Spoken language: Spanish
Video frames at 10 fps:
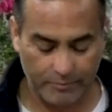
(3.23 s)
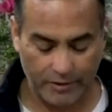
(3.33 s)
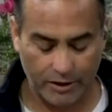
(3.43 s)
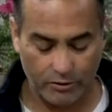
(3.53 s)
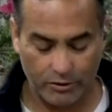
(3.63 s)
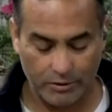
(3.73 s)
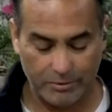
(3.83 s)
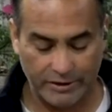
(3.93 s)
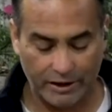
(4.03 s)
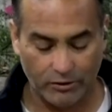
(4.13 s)
Quiero
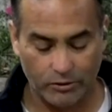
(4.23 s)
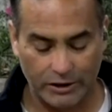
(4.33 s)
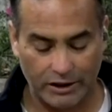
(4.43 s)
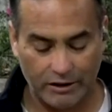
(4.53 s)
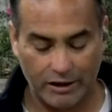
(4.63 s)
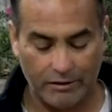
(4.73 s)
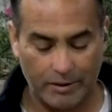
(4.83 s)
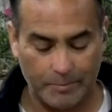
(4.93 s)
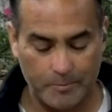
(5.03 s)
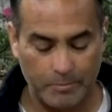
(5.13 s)
invitarlos a
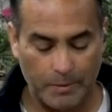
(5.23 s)
que